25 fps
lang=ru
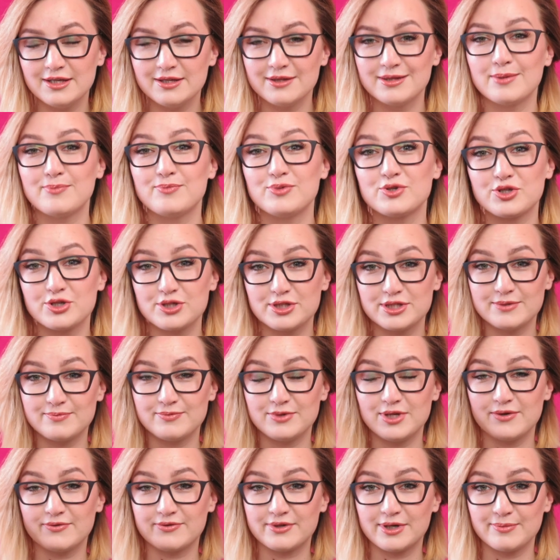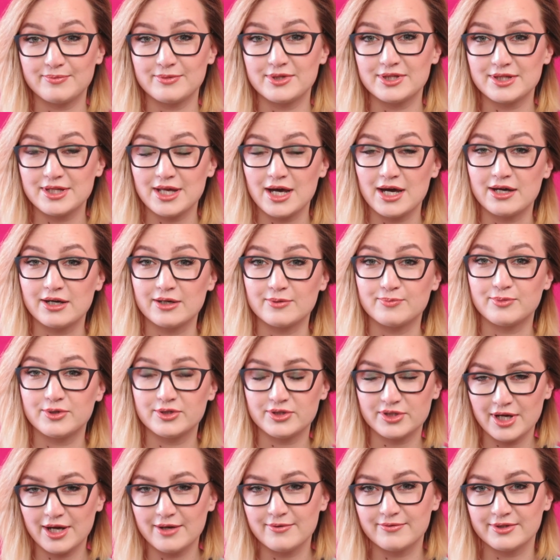напишите мне в комментариях,
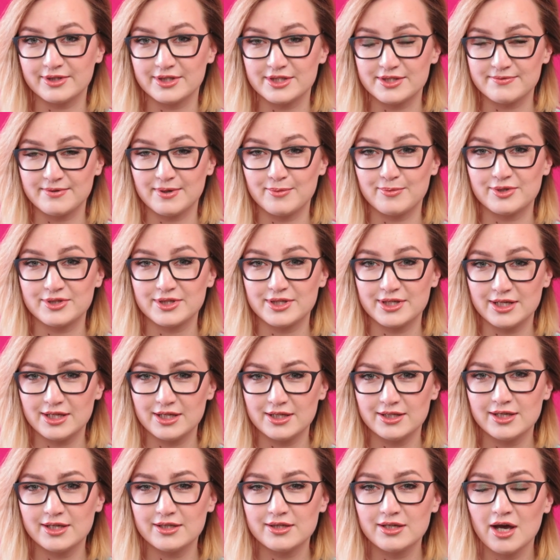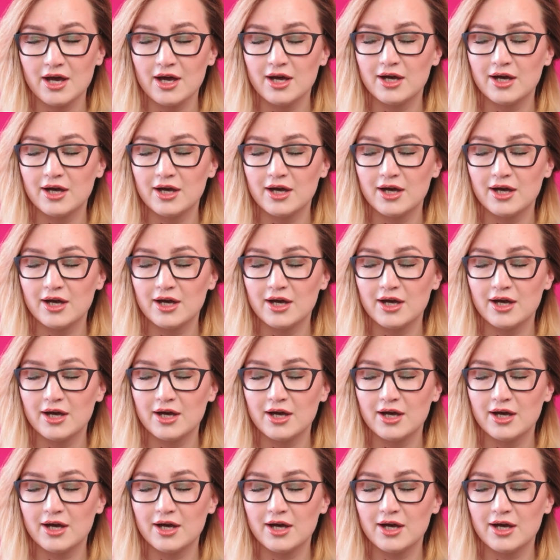понравилось вам это или нет.